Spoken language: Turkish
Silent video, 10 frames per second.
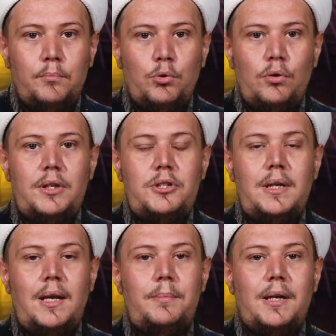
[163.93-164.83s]
Bunun için
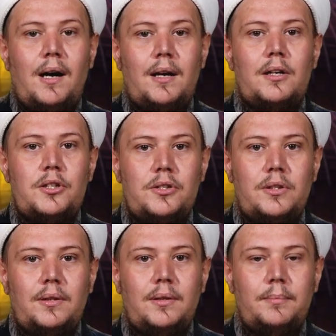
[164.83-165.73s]
yine bir kargaşa
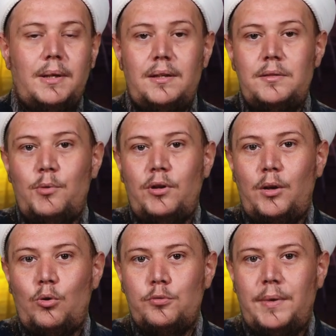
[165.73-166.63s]
çıktı. Bakınız
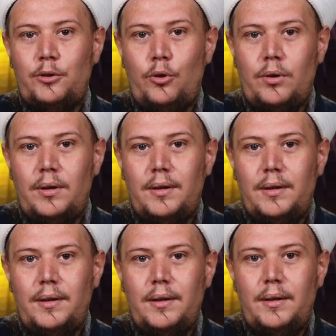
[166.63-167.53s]
bölgede Osmanlı yok.
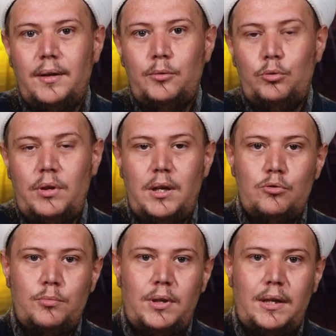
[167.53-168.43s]
Türkiye
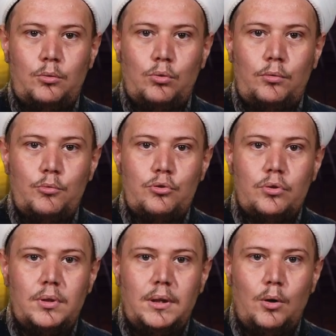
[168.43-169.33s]
Cumhuriyeti kurulmuş.
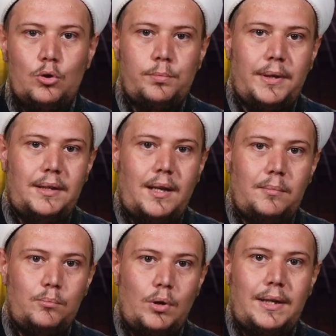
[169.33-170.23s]
E,
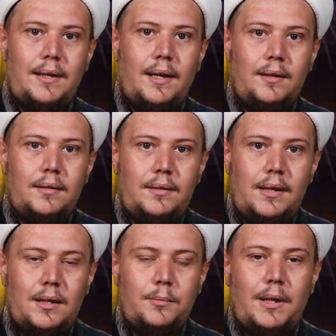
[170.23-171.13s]
Osmanlı'dan burada da
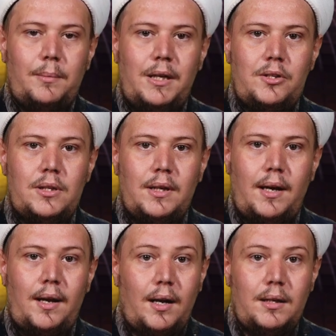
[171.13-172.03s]
yardım
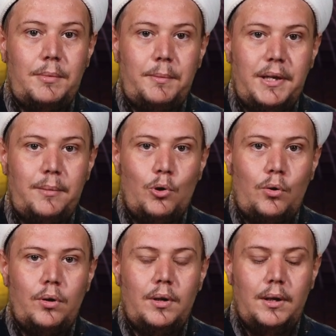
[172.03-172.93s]
alabilecekleri herhangi bir birim yok.